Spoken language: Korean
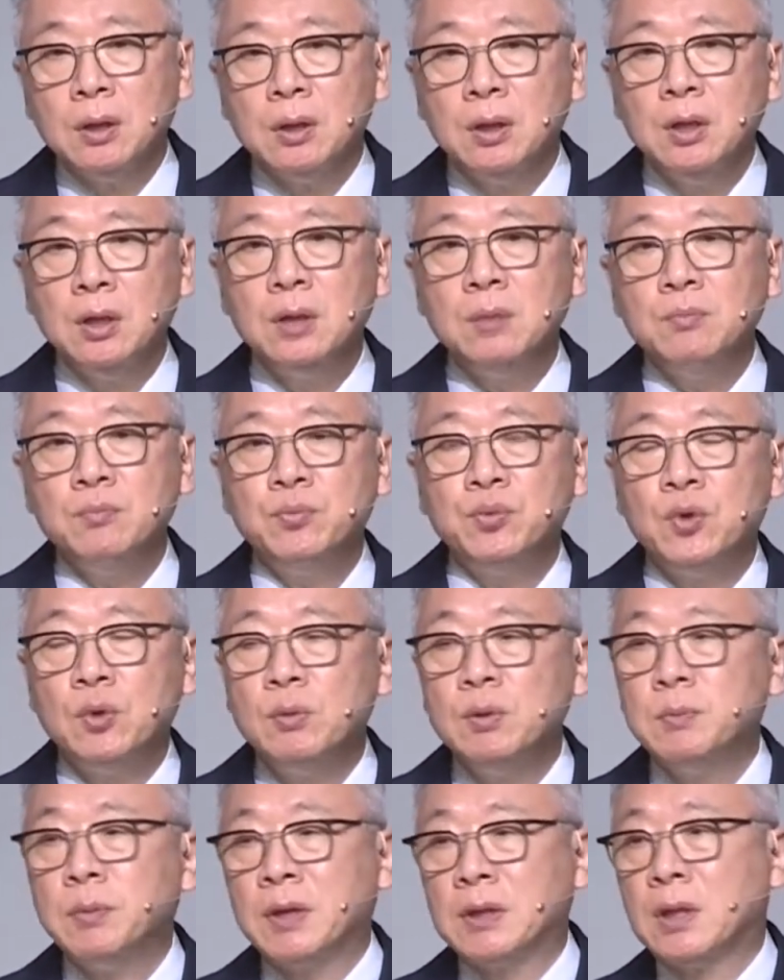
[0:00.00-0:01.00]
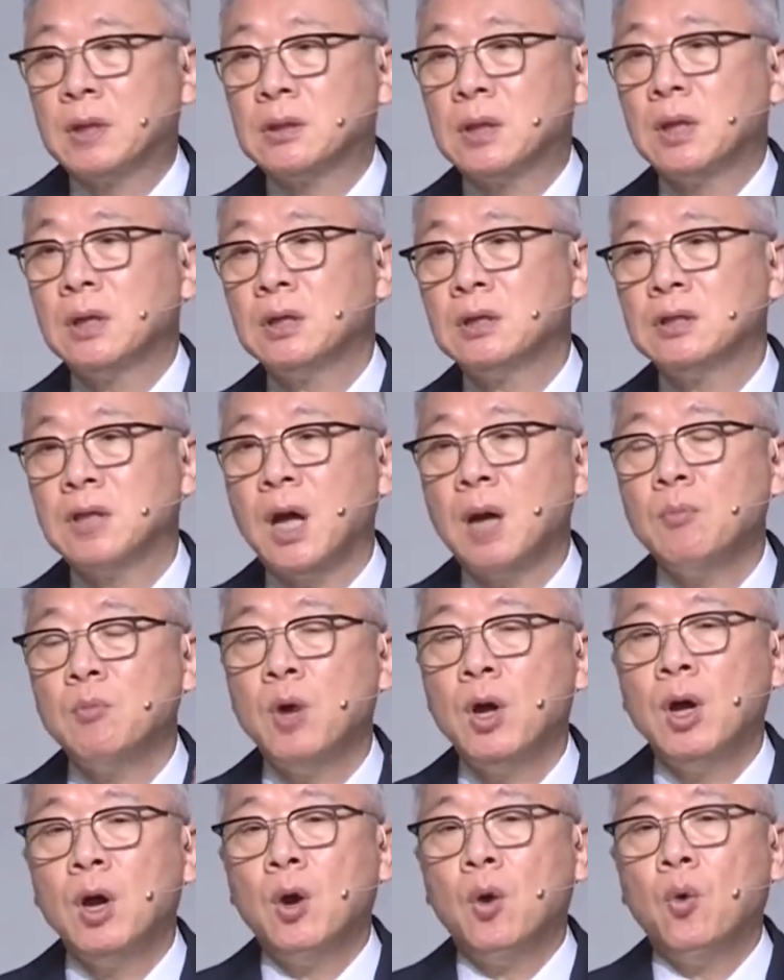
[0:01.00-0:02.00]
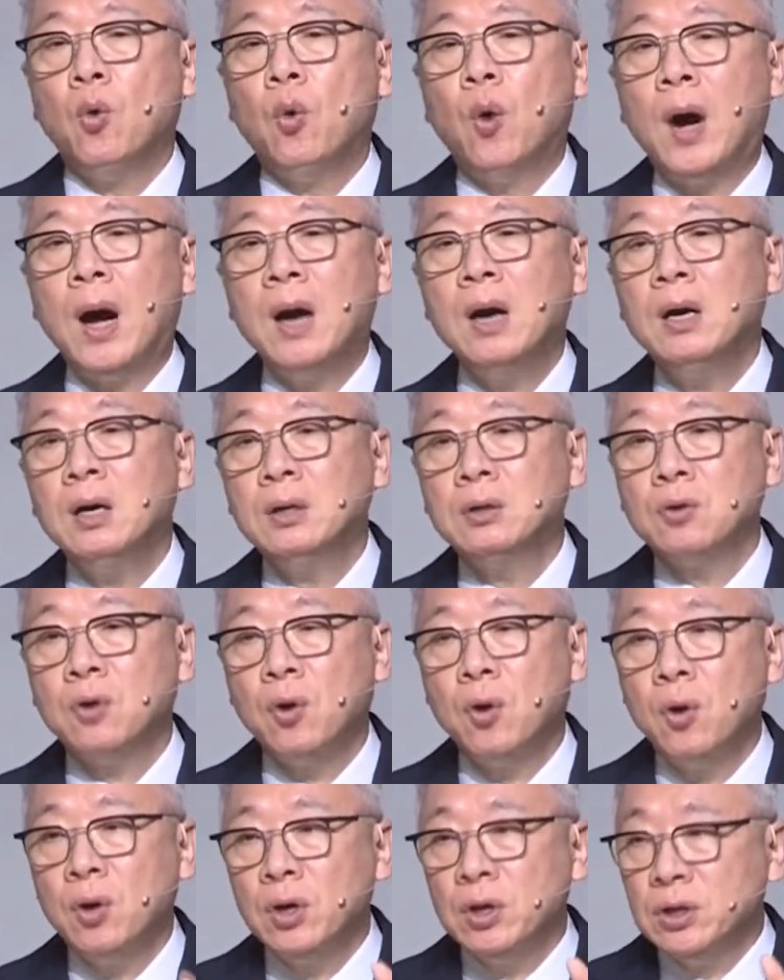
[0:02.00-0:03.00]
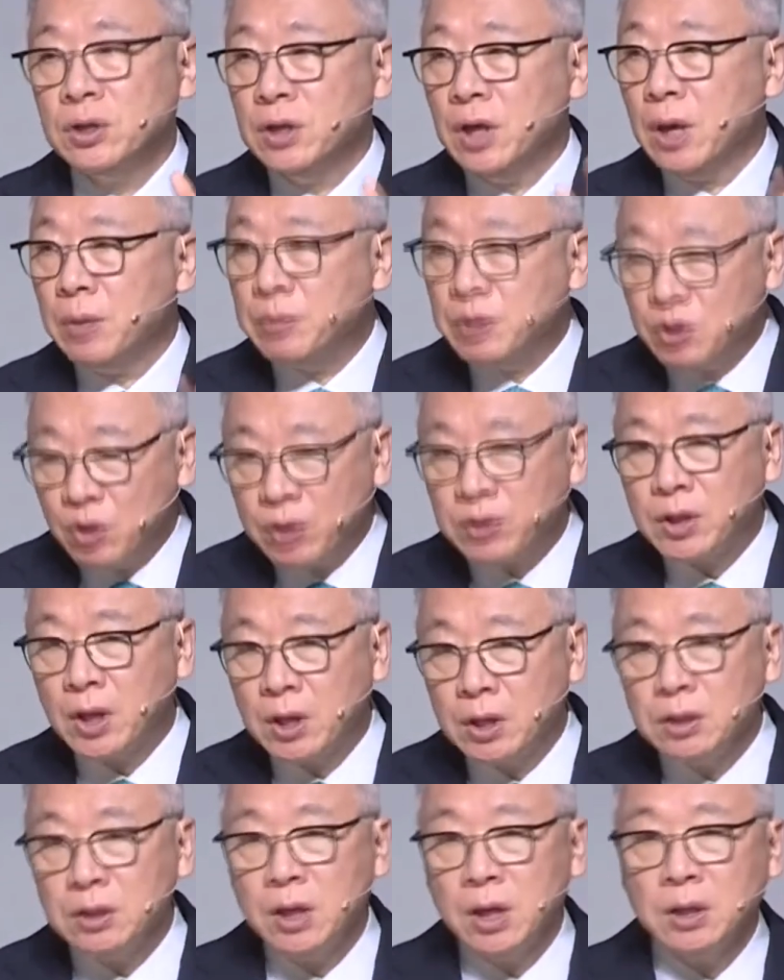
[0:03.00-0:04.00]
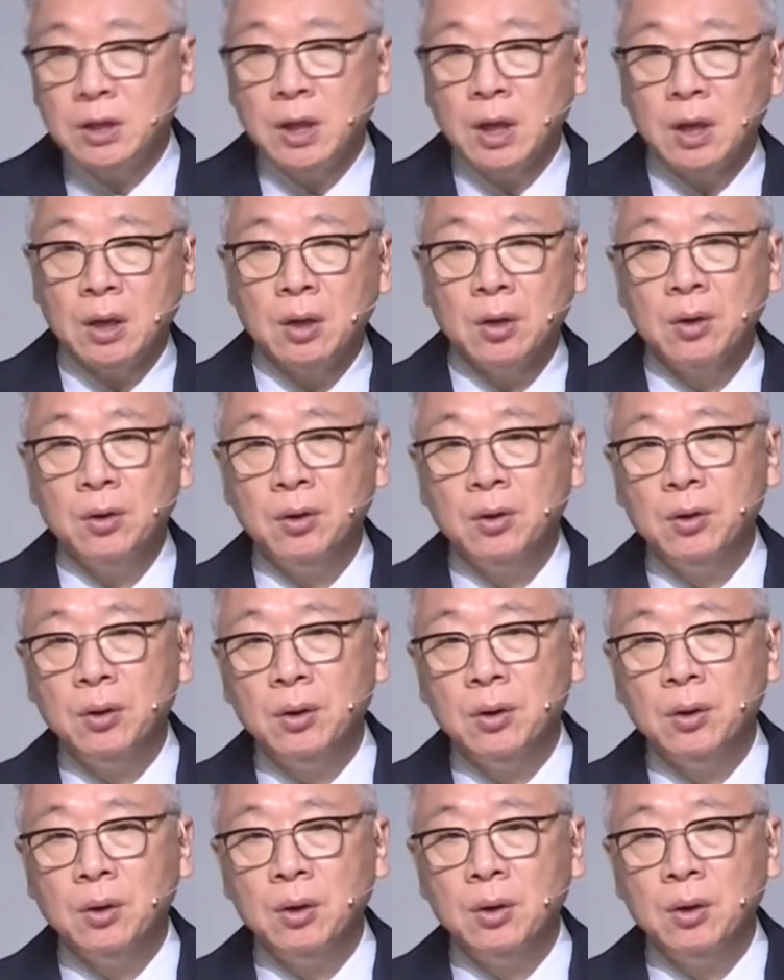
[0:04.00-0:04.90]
기름 부음을 받았다는 건 다음 왕으로 예비됐다는 얘기예요.